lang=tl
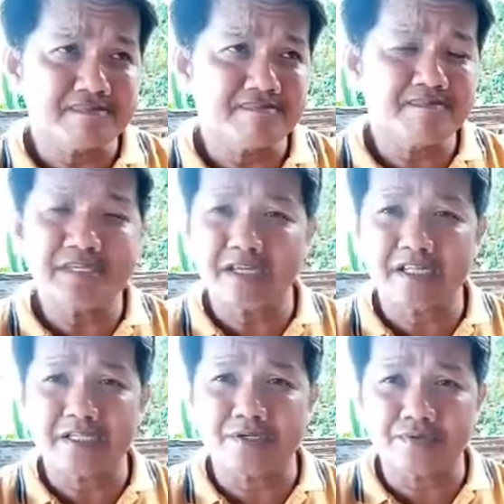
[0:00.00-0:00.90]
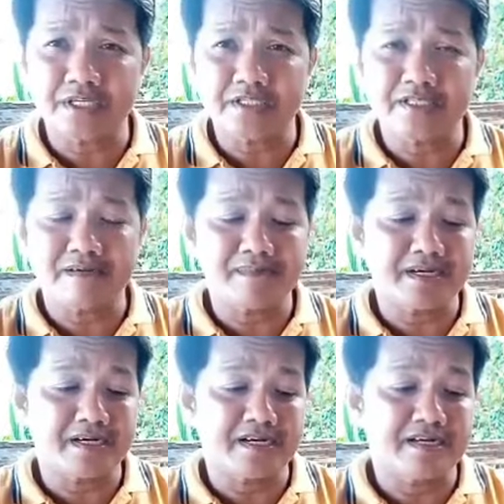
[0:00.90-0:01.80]
meet and greet ng
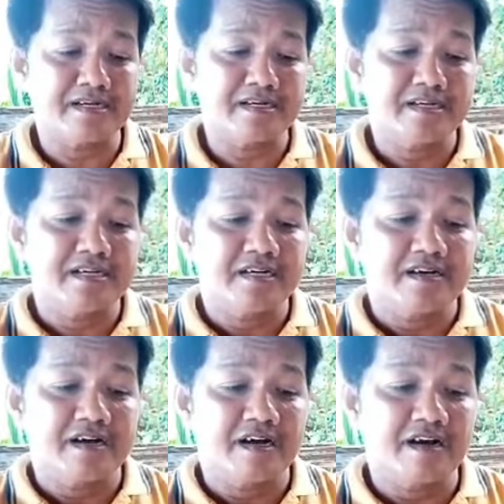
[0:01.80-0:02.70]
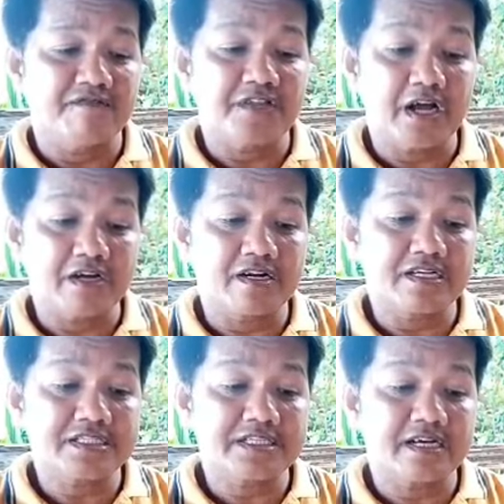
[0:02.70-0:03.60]
mga uh,
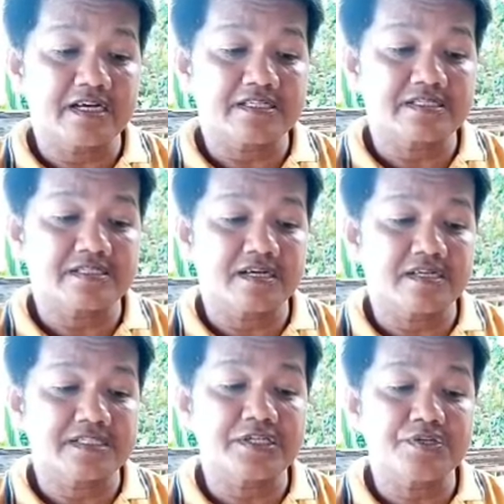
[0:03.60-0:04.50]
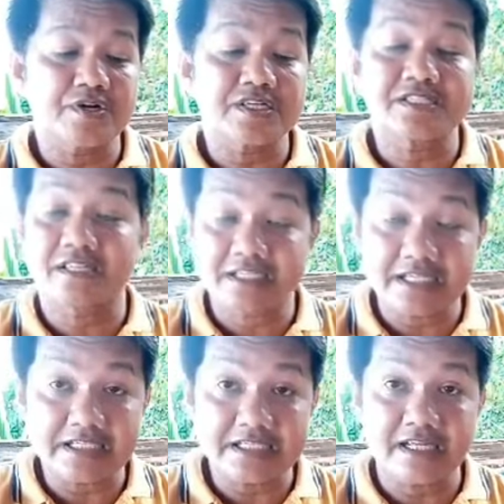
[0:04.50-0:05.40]
vloggers at uh, senior
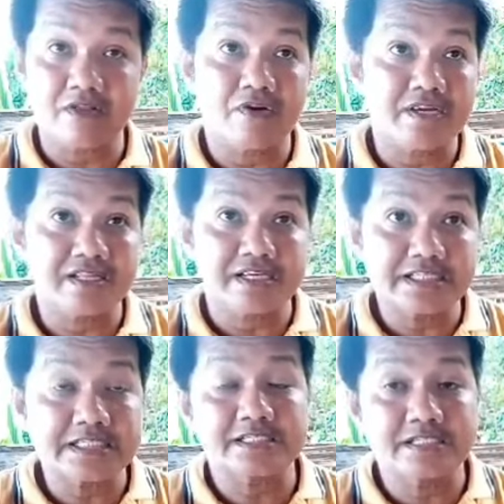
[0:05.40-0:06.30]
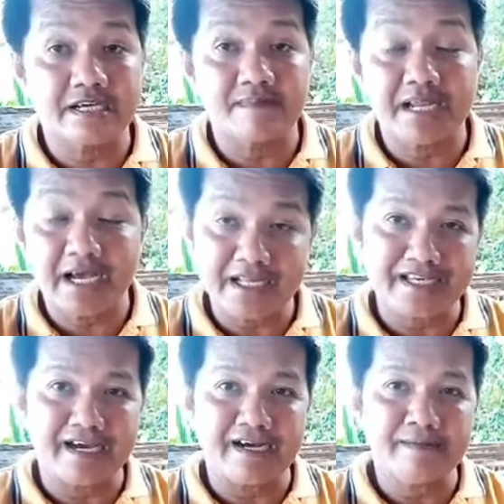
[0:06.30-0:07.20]
citizens na loyalists sa
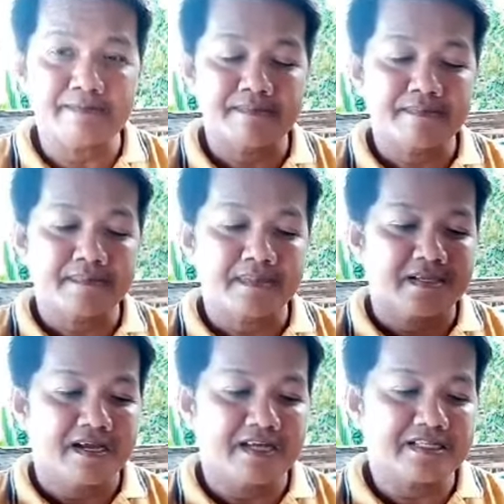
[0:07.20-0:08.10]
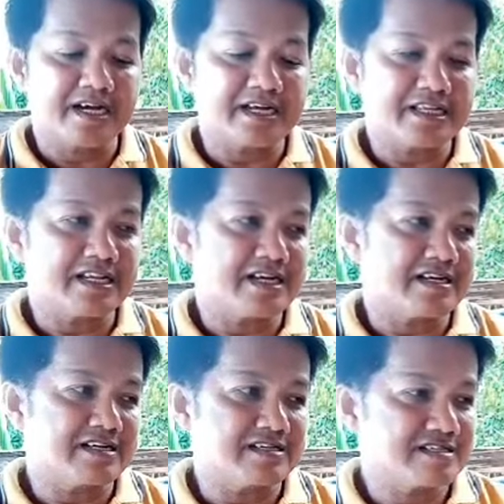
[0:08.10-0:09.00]
Malacanang at ang
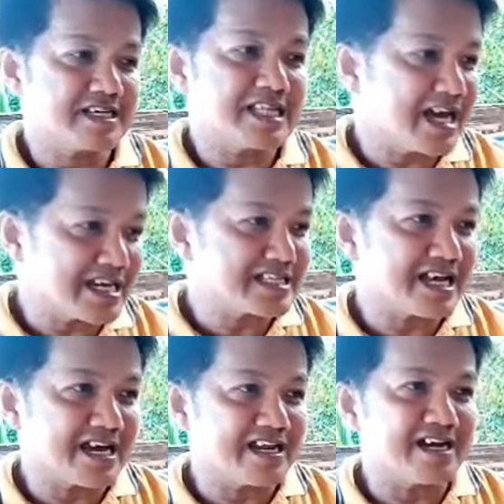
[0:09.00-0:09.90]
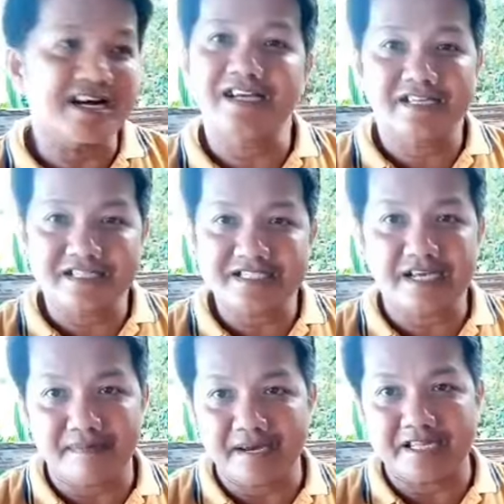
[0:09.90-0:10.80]
kanilang kinain nga lang ay
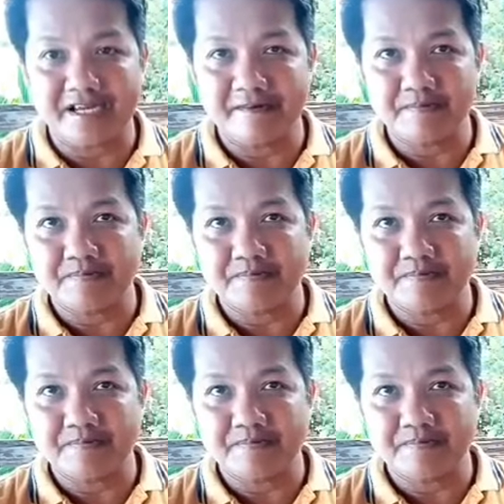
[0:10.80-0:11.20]
ensaymada.